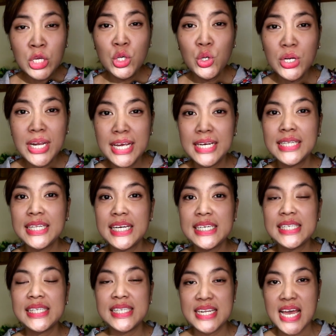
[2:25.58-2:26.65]
yung
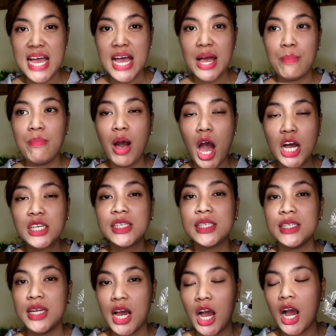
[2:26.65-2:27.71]
latest na
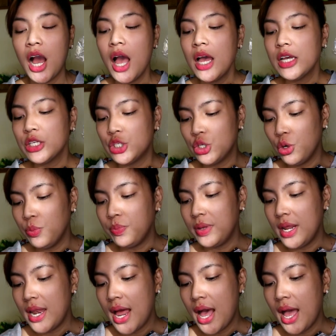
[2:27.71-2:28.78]
box ng soap
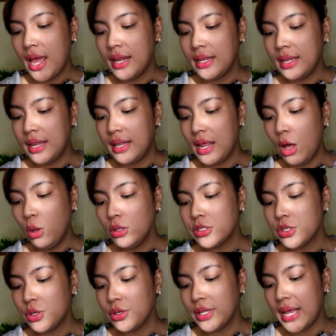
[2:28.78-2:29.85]
nila. And
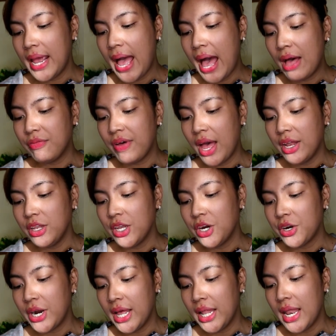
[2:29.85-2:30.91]
also, they have
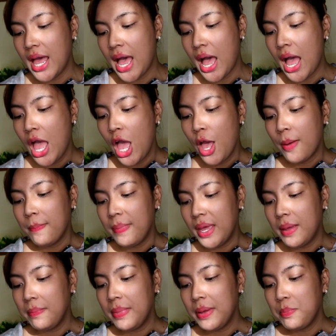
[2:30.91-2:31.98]
Anderella
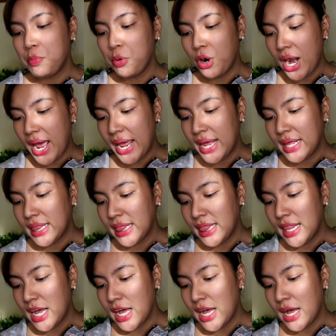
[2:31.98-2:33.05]
Baby Bright
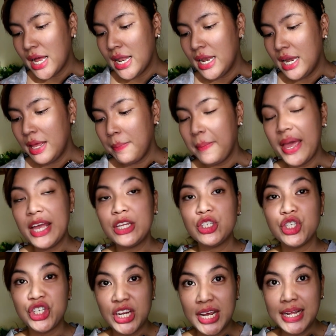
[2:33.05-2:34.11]
na lip
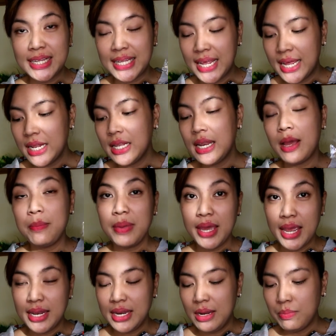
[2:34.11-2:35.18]
and cheek tint.
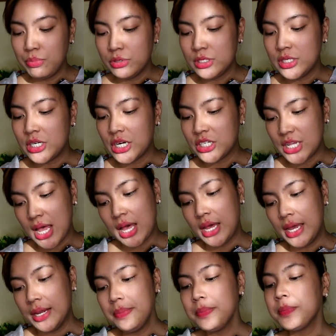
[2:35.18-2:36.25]
Nagbigay din po siya sa
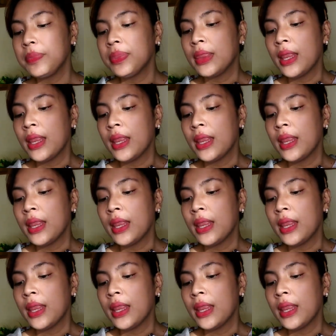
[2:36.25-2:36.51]
akin.